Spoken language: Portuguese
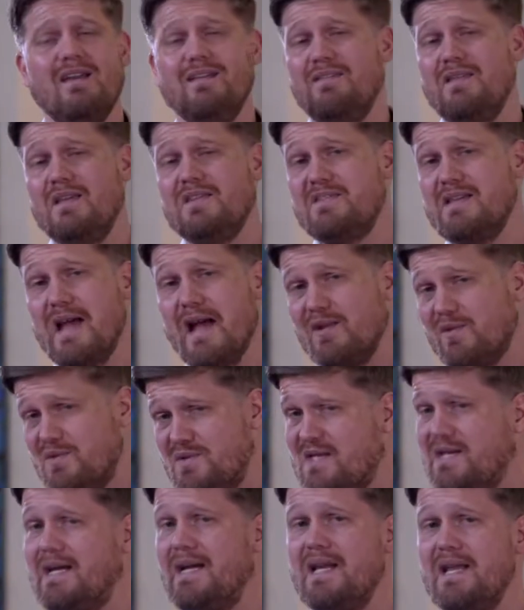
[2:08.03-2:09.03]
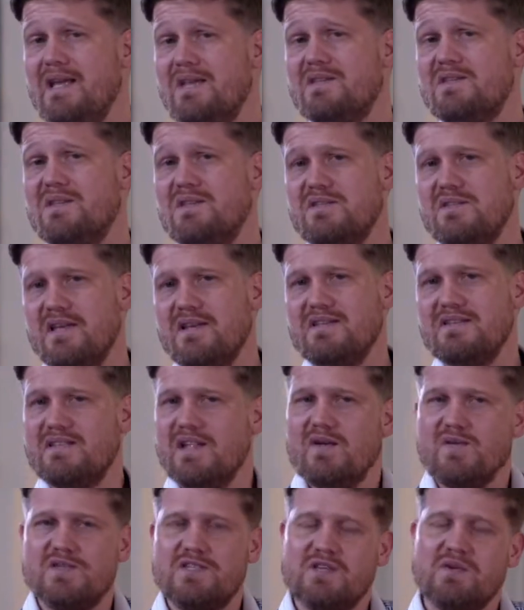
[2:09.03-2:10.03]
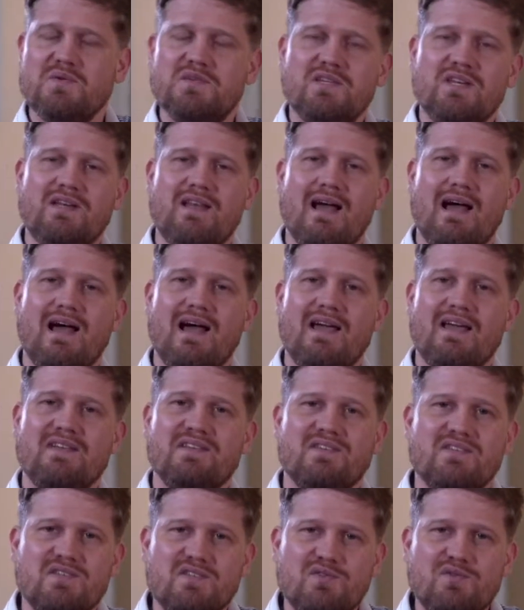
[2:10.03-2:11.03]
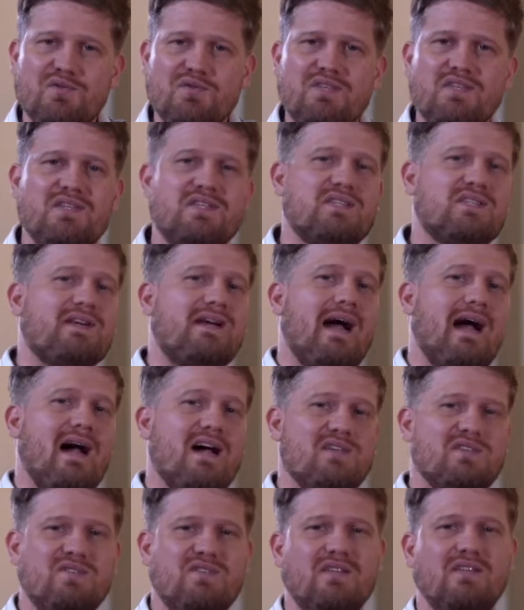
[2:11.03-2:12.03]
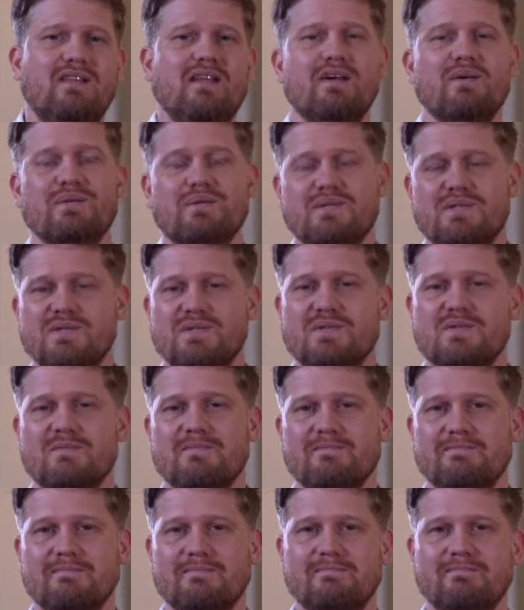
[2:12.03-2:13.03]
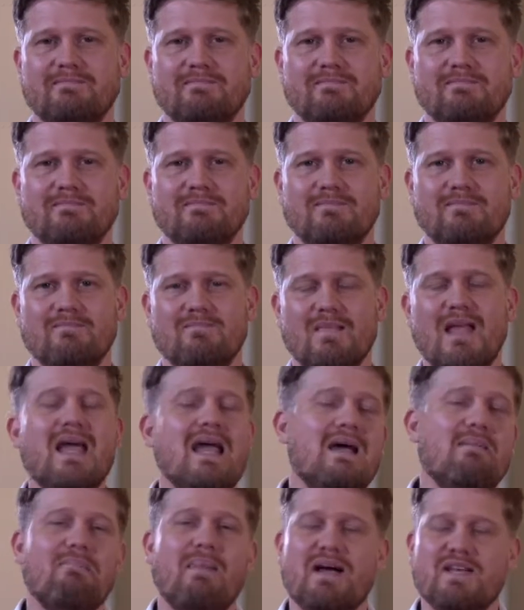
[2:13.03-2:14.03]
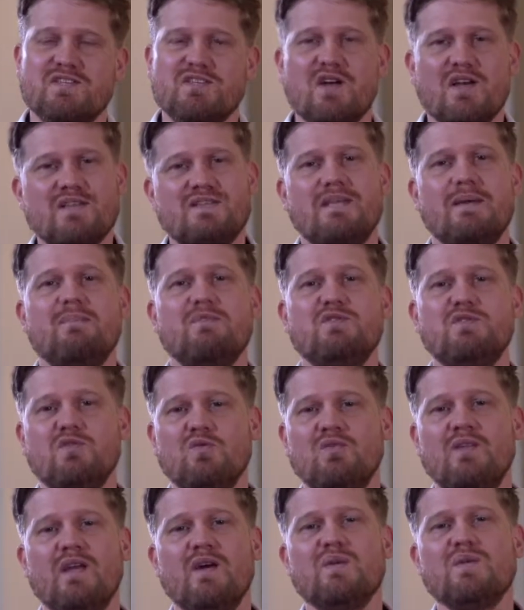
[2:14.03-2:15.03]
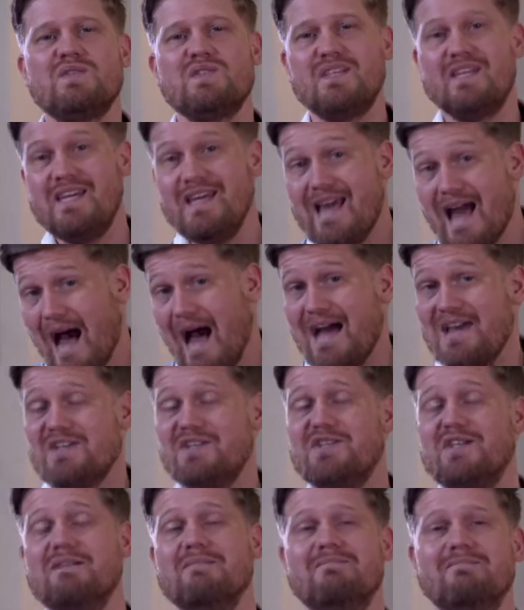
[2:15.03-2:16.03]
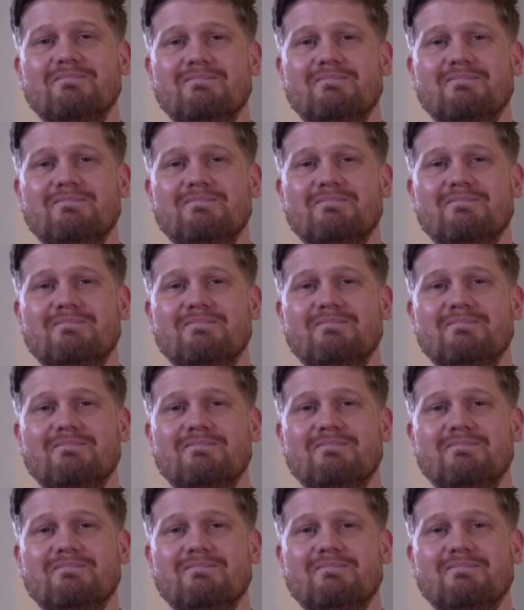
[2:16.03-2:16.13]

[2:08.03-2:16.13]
Desertos e crises, eles não são sinais do descaso de Deus. Mas nós temos um Deus que age,